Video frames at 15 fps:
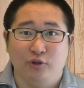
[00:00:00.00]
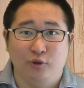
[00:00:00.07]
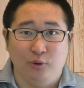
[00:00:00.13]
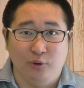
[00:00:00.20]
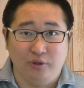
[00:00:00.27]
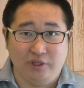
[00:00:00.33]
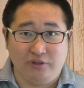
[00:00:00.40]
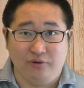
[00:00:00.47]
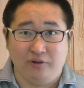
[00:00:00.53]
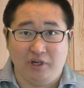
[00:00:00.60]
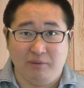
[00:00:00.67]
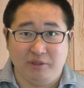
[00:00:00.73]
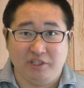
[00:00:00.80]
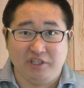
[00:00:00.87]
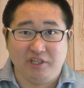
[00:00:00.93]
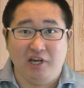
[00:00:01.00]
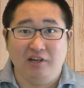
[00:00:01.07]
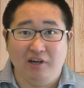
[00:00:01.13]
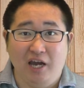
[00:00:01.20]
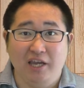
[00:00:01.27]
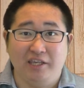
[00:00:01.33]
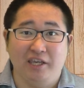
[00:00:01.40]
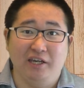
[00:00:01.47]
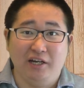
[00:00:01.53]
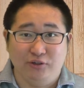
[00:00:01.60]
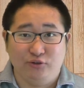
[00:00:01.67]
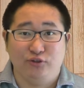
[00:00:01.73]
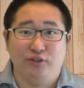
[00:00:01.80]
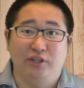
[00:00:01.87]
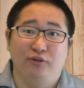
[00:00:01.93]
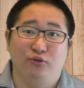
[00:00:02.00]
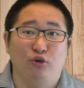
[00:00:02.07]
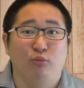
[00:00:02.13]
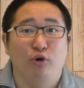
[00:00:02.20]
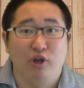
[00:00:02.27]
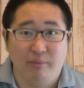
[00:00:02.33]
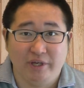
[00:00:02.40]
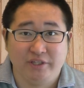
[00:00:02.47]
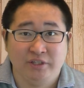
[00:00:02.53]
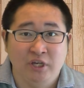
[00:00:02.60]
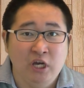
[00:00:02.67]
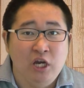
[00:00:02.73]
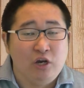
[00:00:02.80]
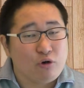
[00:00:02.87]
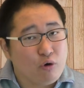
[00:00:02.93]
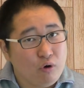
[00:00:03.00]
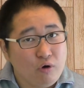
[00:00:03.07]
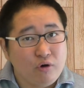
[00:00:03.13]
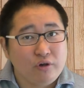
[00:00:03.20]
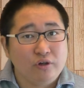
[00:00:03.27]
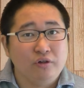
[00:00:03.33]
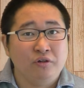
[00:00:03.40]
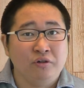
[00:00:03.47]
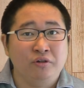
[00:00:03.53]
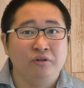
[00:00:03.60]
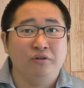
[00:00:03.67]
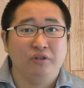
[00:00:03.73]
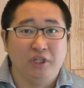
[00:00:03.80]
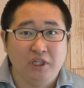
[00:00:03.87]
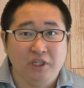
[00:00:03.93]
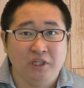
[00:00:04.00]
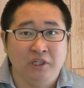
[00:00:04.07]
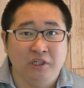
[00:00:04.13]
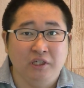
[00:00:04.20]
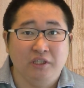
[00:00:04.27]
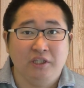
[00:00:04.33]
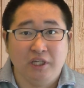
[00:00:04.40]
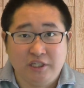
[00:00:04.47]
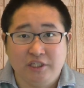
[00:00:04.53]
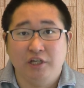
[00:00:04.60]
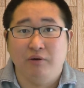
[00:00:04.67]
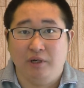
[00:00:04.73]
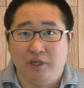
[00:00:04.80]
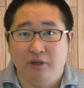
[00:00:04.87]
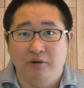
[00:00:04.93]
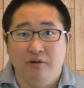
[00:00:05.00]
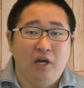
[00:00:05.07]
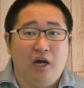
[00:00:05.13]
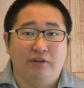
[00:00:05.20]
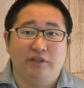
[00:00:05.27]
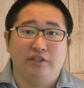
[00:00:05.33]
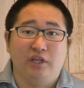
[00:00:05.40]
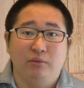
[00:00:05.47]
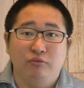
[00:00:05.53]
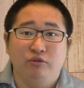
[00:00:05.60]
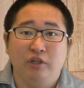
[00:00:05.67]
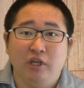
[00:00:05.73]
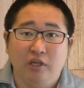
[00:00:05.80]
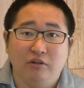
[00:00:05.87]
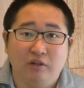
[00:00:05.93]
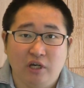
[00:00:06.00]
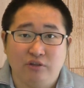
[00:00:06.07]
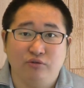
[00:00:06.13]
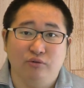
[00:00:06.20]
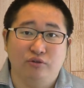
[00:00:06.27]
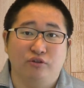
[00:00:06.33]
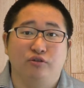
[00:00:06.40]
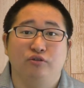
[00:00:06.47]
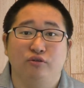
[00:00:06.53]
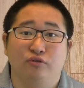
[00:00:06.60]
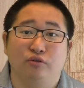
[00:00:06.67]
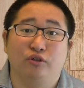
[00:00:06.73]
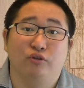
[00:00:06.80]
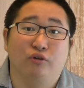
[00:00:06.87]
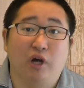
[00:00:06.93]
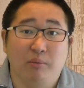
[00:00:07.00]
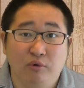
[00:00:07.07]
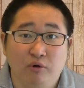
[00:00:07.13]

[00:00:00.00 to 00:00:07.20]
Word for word: どうでしょうか？今違う背景が映ってると思います。こういう風にできちゃうわけよ。あとはサムネイル画像を作る時とか